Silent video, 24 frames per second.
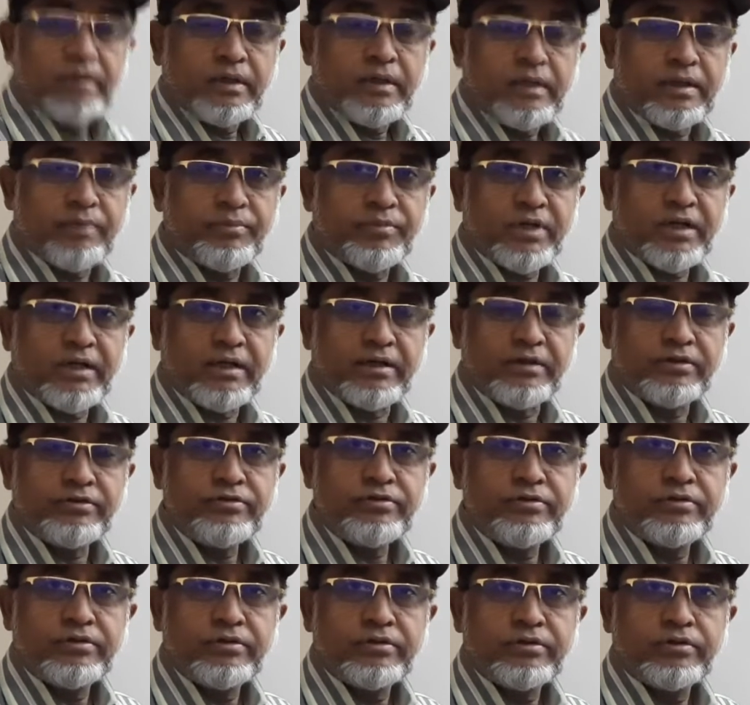আমরা আজ
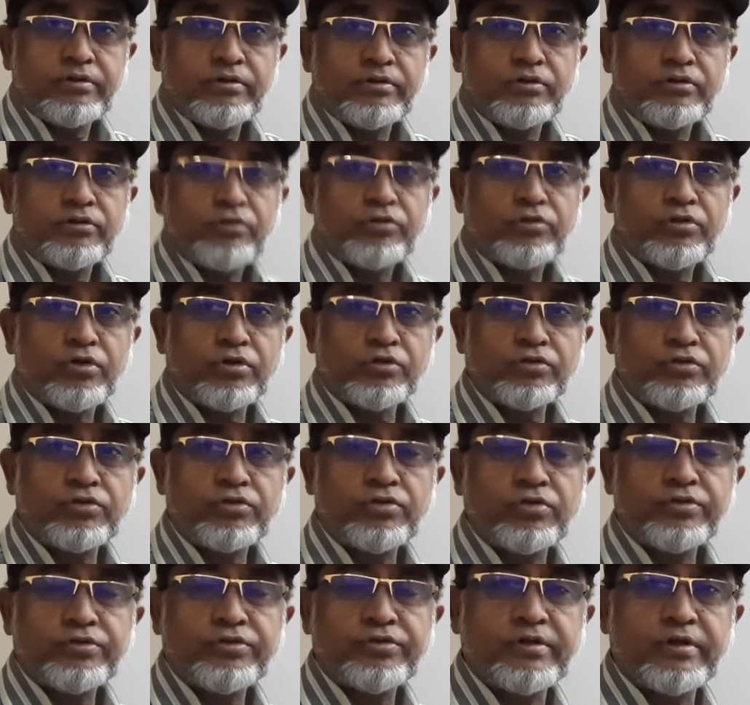ষষ্ঠ
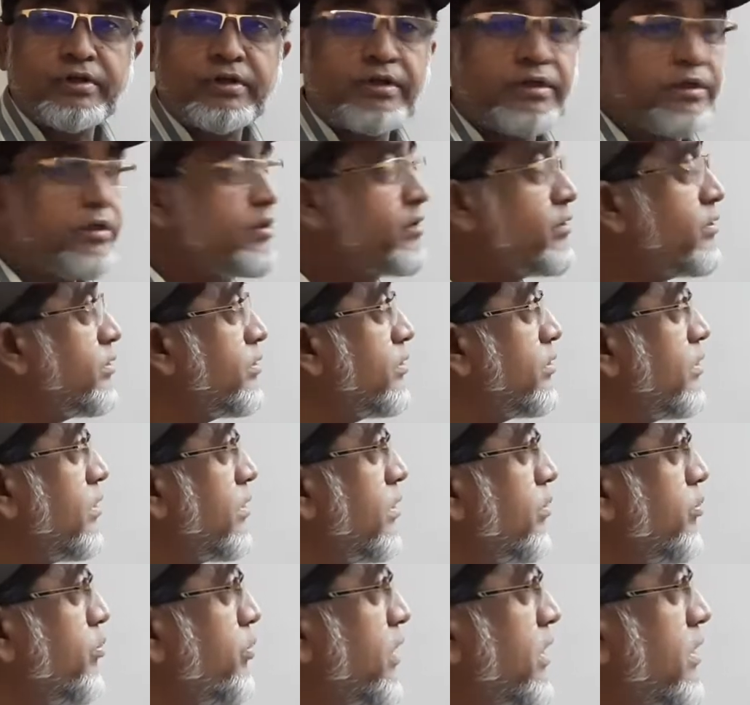শ্রেণীর
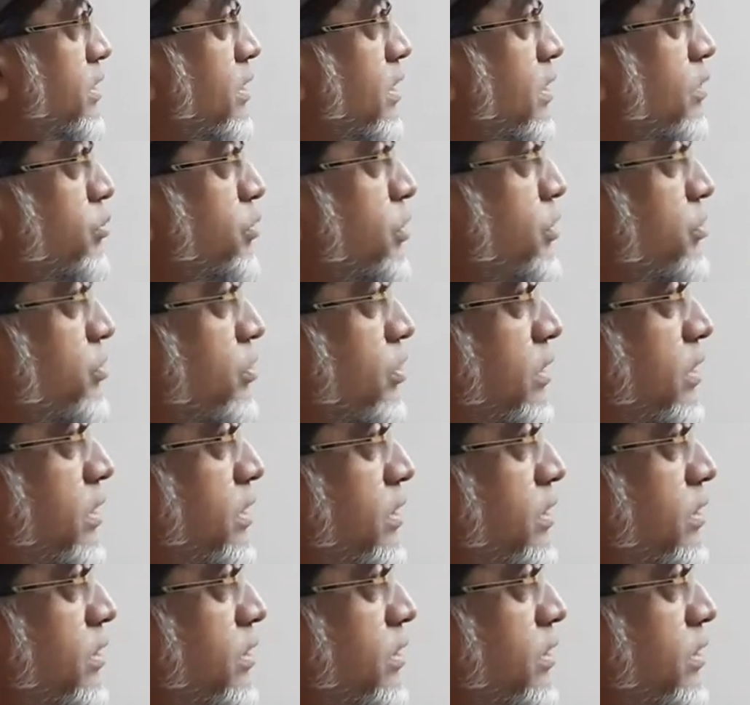বিজ্ঞান বিষয়ে